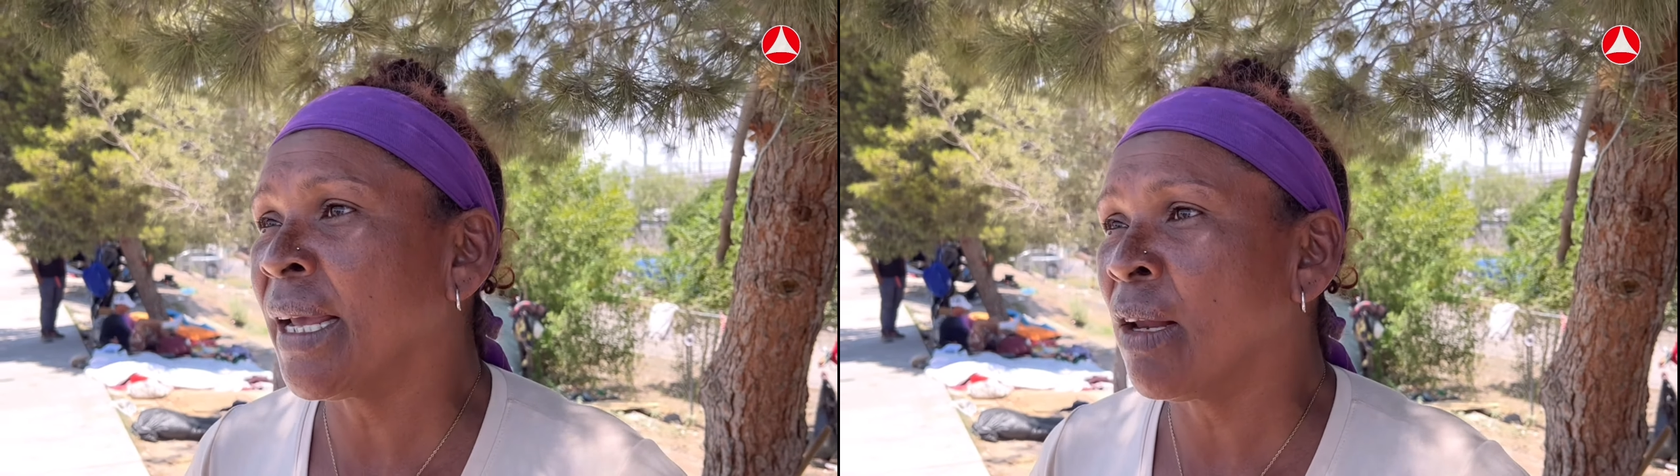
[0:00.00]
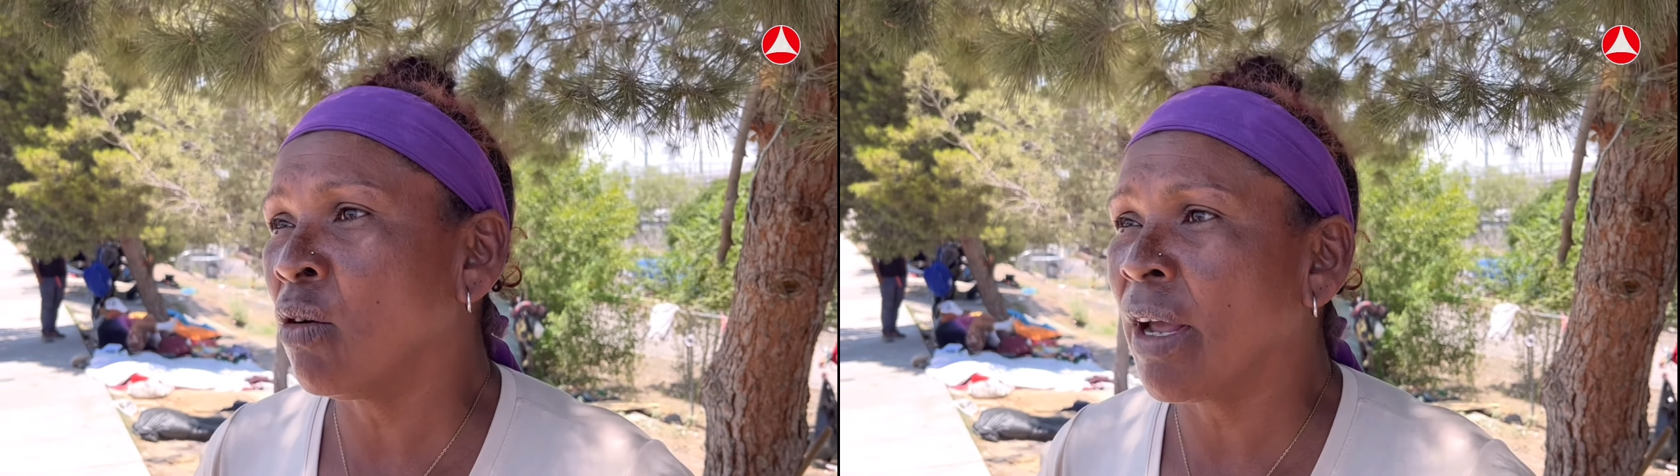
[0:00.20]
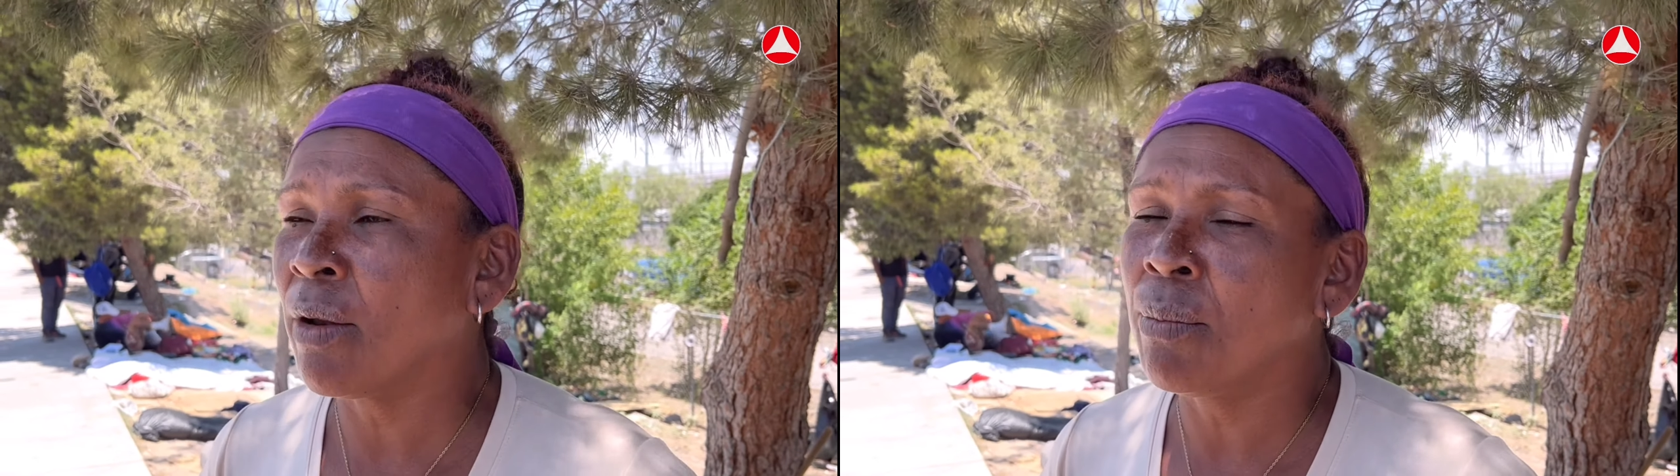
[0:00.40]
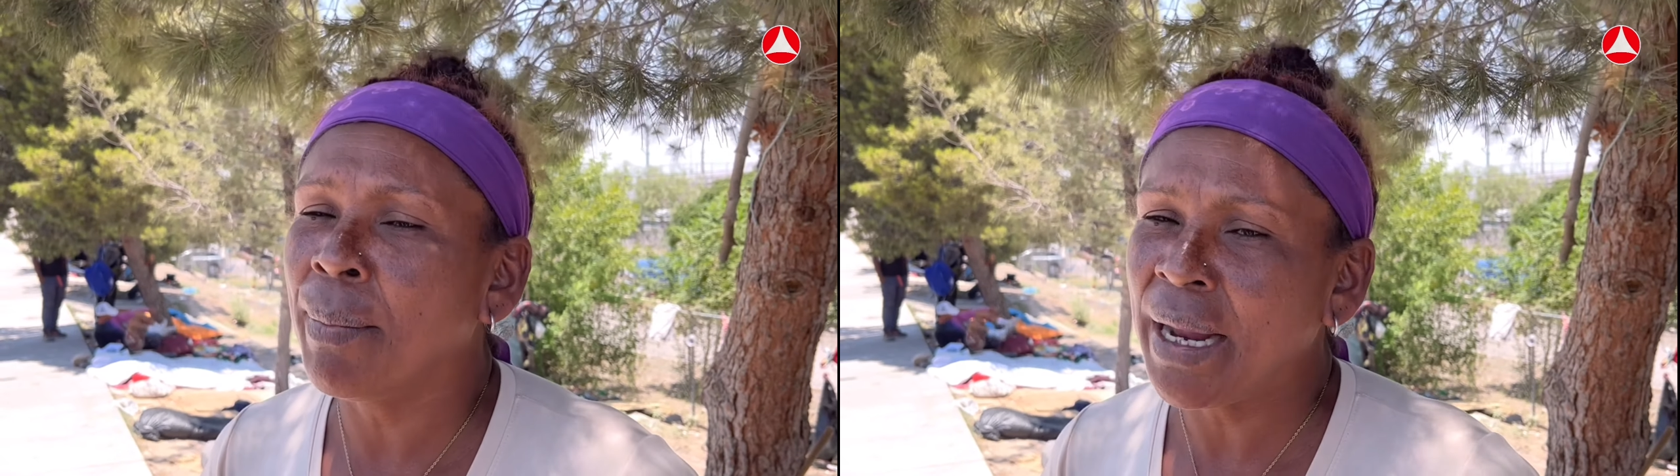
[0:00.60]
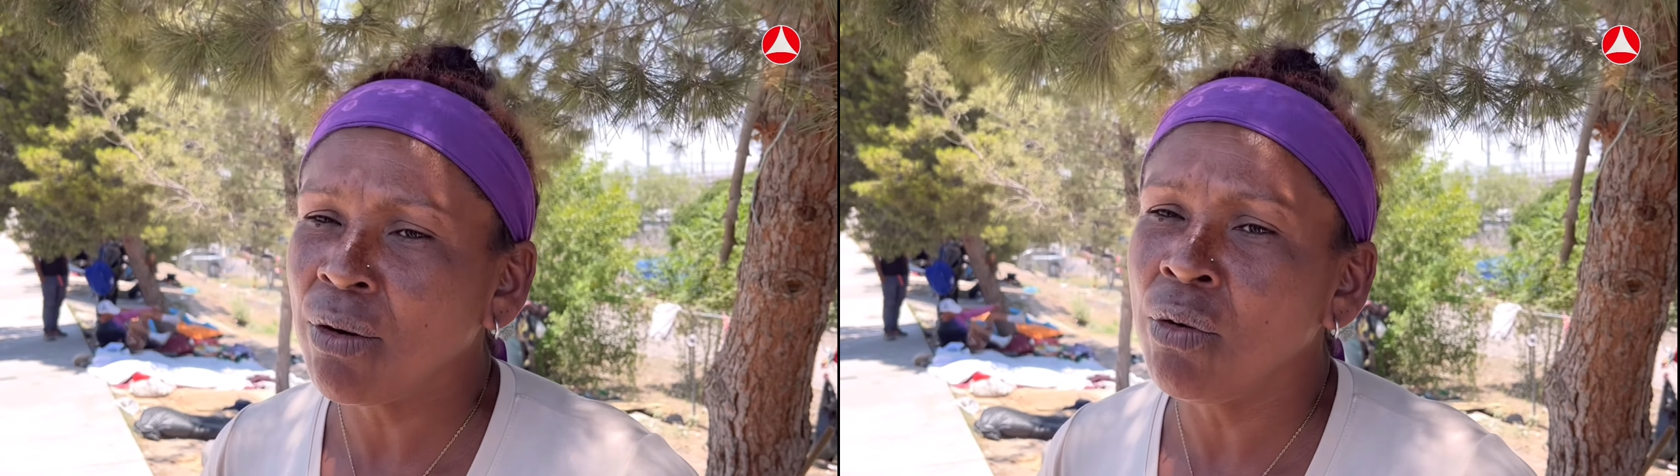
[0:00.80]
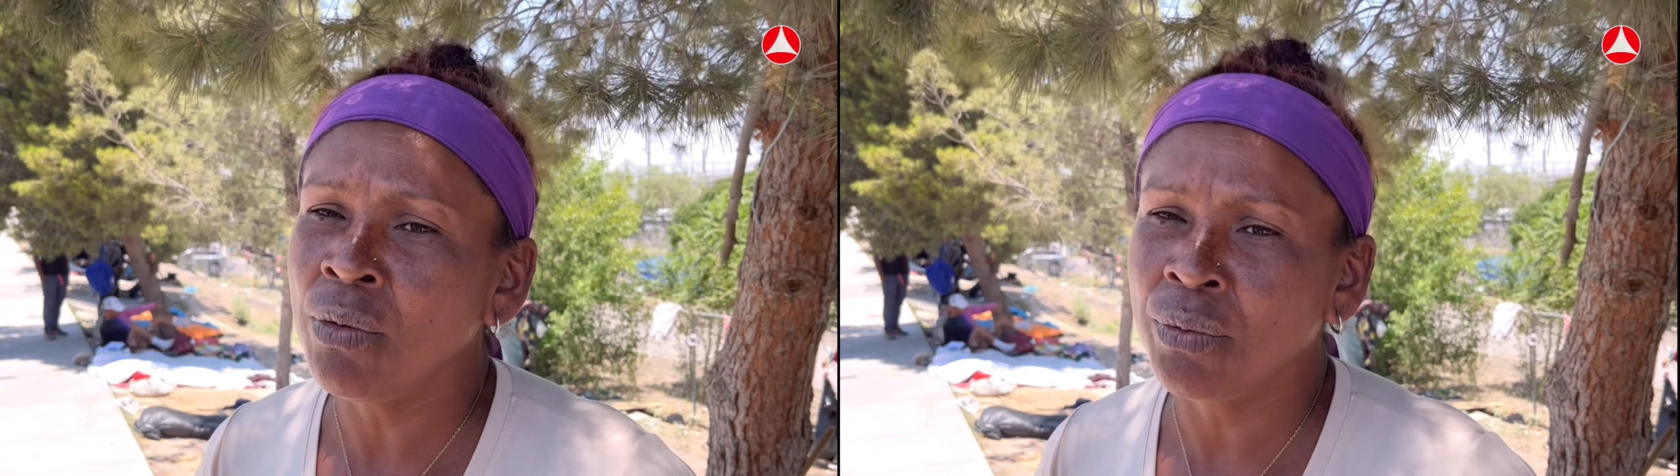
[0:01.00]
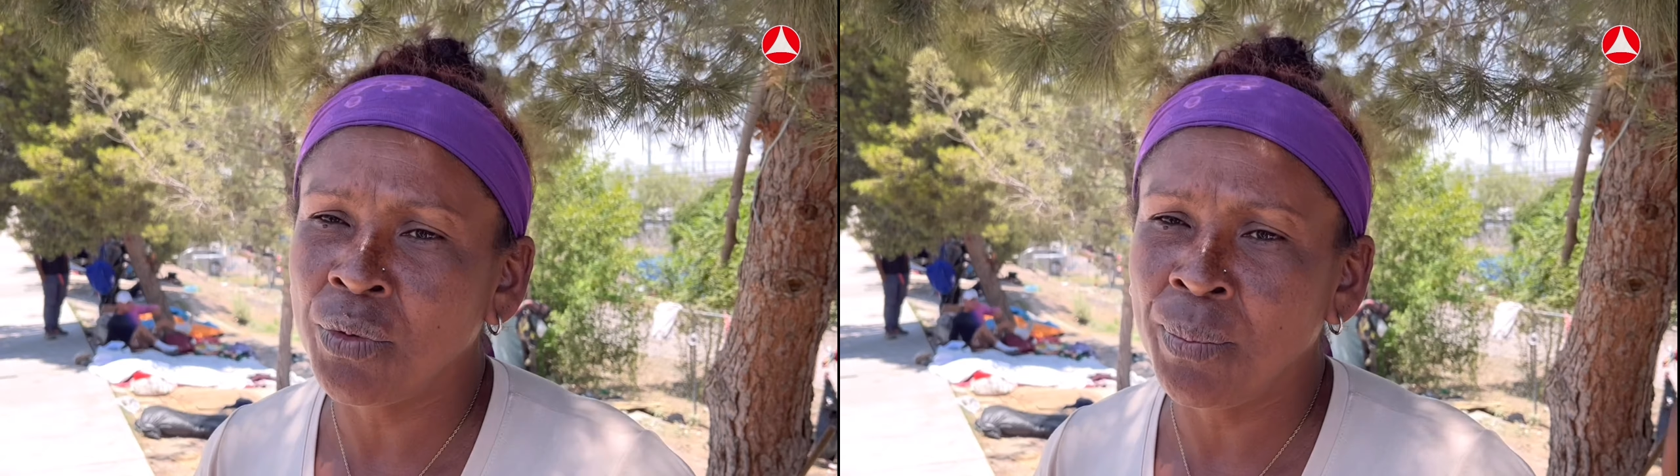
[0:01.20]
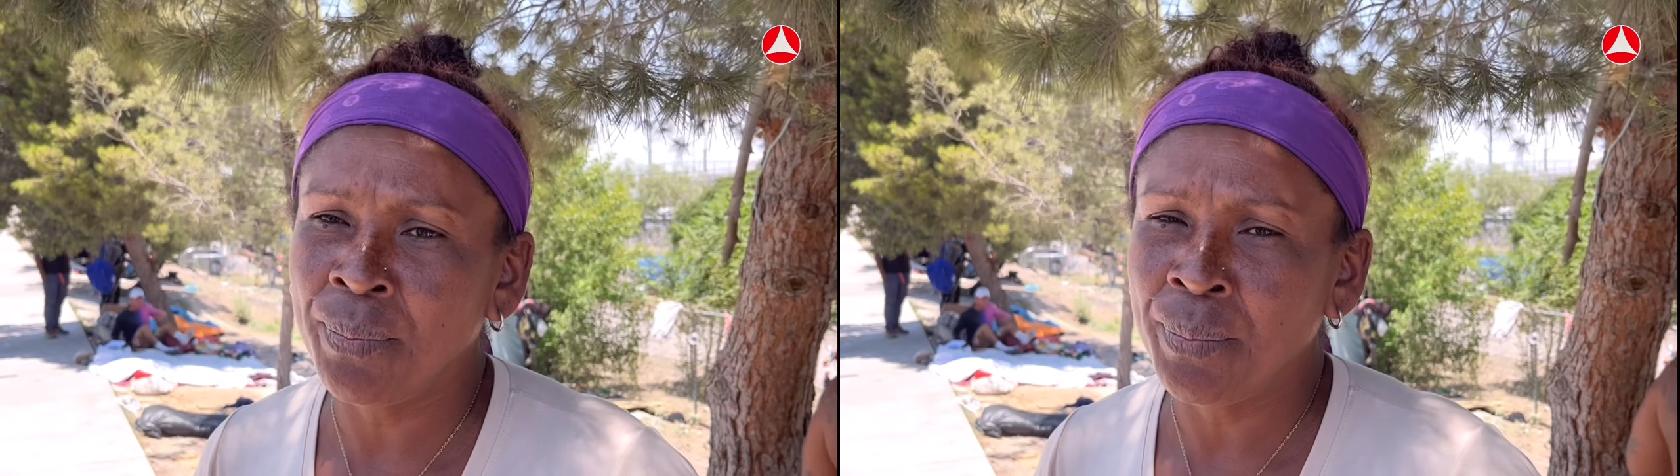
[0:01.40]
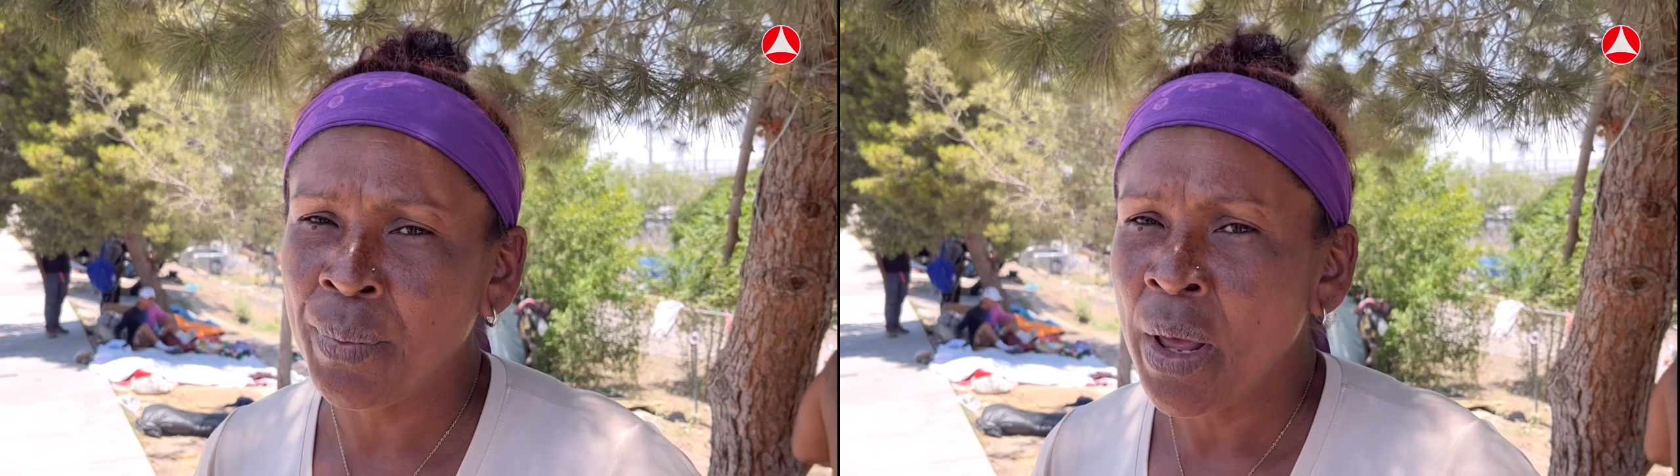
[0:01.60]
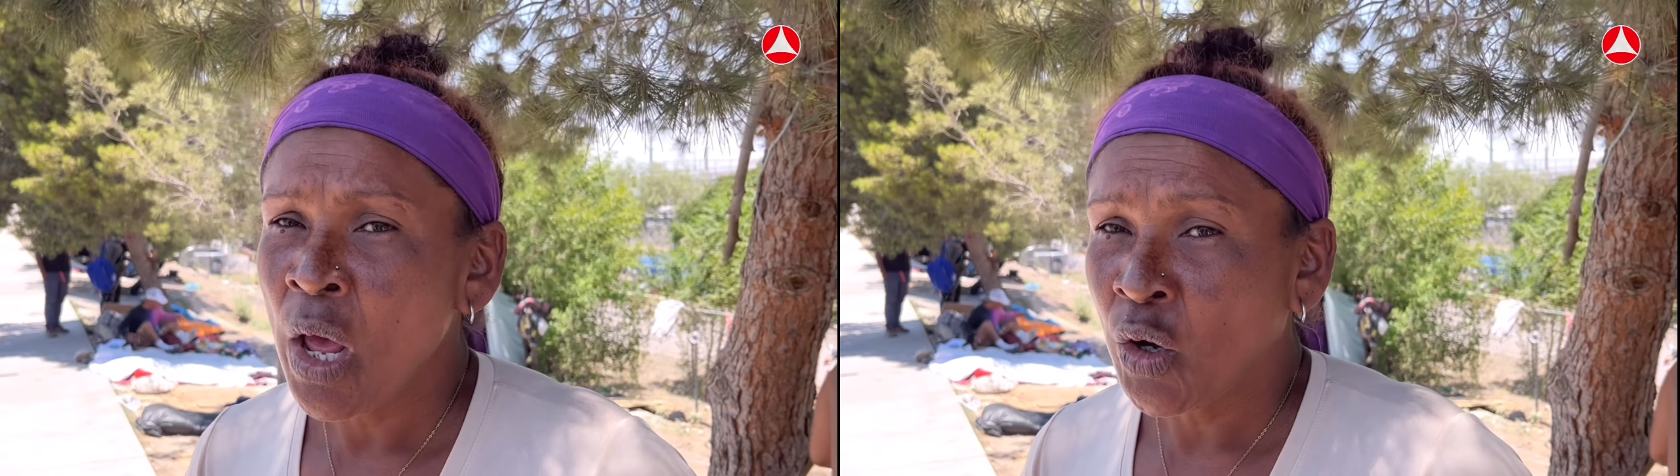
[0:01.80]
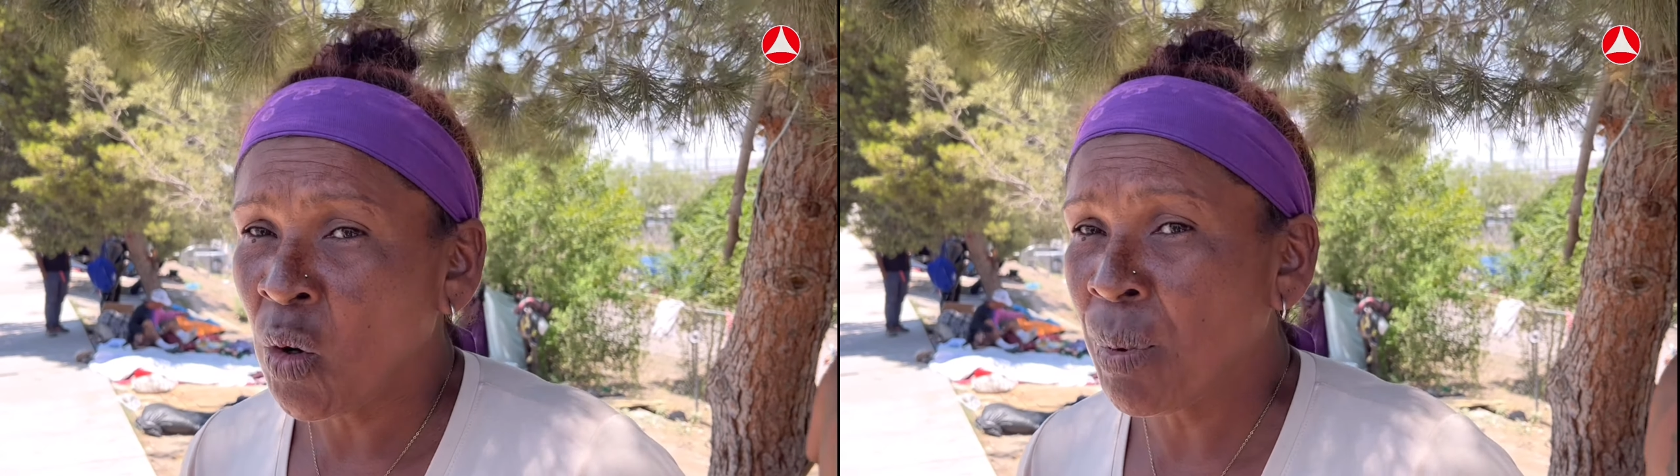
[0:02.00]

que es lo que más nos,